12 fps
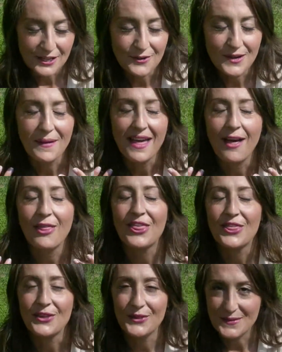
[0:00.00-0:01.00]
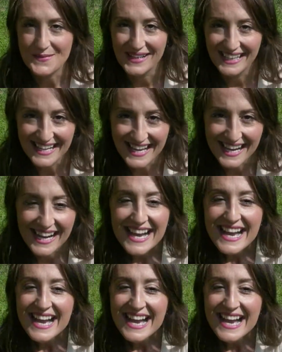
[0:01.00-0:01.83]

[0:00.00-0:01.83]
tener una pedazo de melena.